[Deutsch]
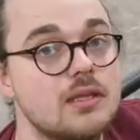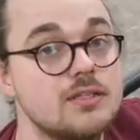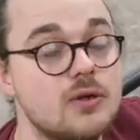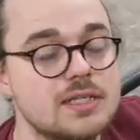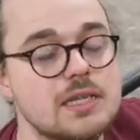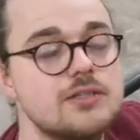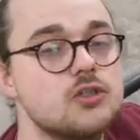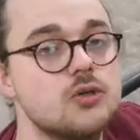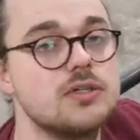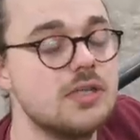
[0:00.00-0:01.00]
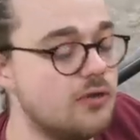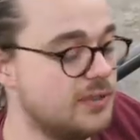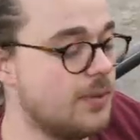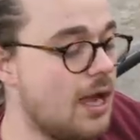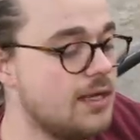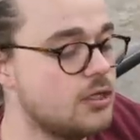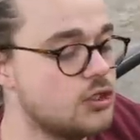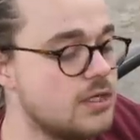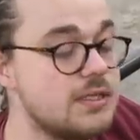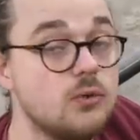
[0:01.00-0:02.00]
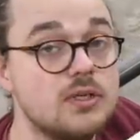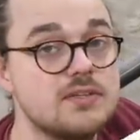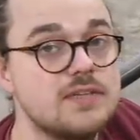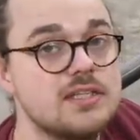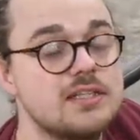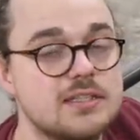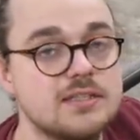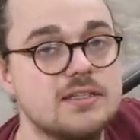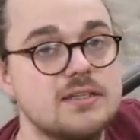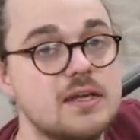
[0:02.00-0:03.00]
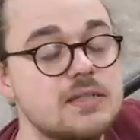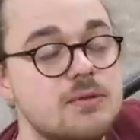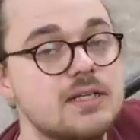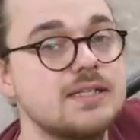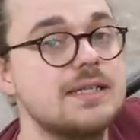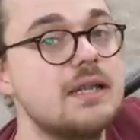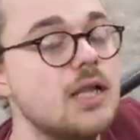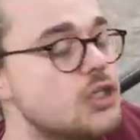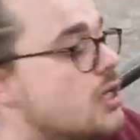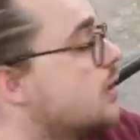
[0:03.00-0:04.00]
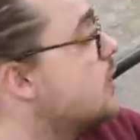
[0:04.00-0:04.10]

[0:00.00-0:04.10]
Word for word: So, das letzte Stück ist auf die Breite geschnitten und das Wichtigste ist jetzt erstmal, dass es den Anschlag